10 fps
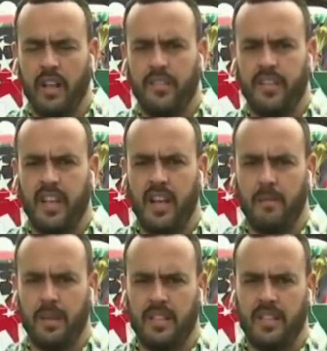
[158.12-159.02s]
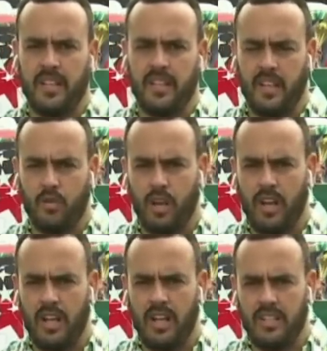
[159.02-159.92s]
في مدينة دواله
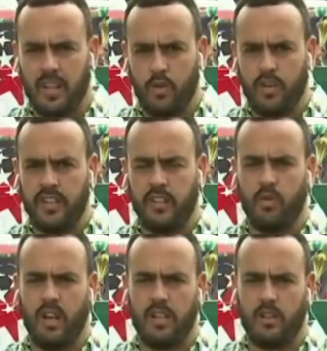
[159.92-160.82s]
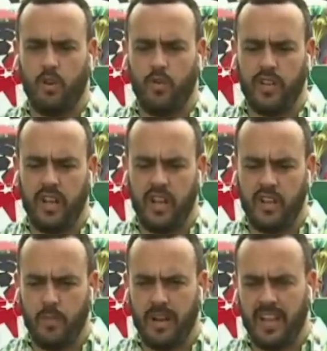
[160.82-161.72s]
على أن تكون الندوة الصحفية
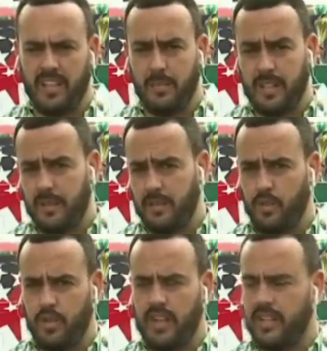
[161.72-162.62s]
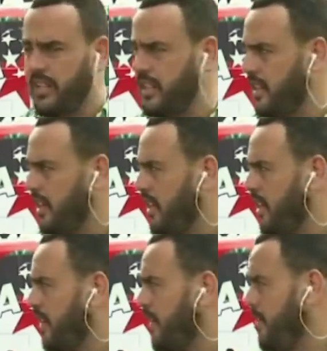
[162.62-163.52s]
يوم غد مثل ما تشاهدين
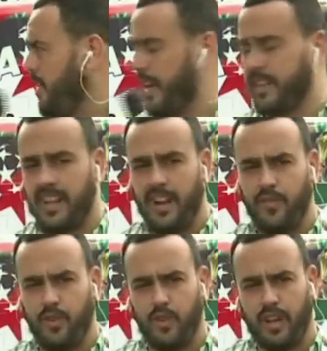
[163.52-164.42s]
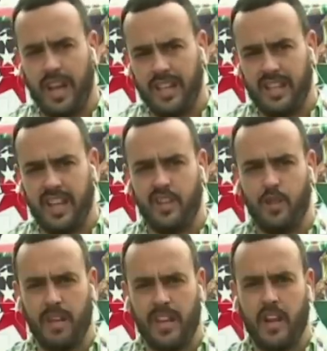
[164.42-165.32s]
آه، أرجاء الفندق هادئ
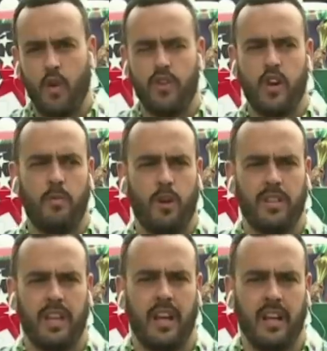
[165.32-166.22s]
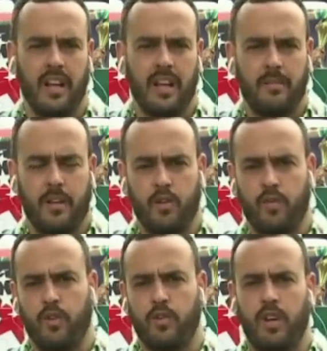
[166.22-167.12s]
اليوم لأنه يوم عطلة لأنه
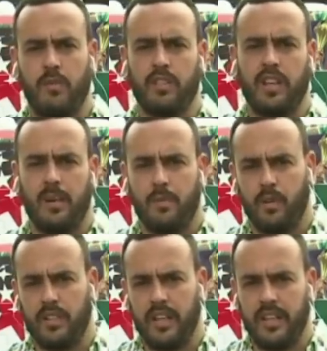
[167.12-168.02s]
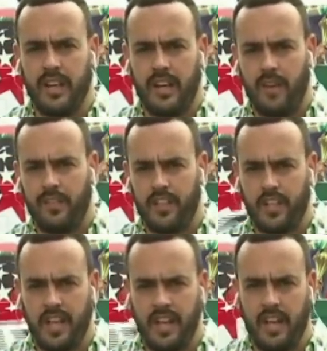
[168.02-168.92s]
فندق المنتخب الوطني يقع في
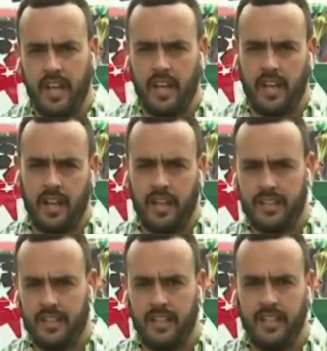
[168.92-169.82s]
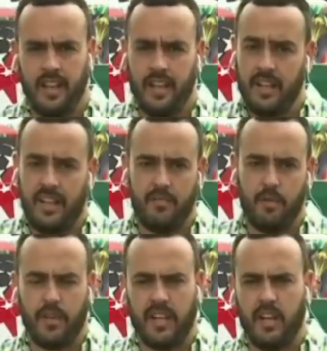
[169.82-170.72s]
شارع رئيسي يعني
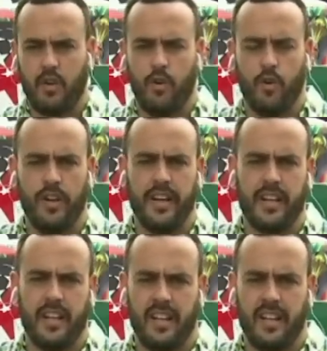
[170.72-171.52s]
ممكن يكون هناك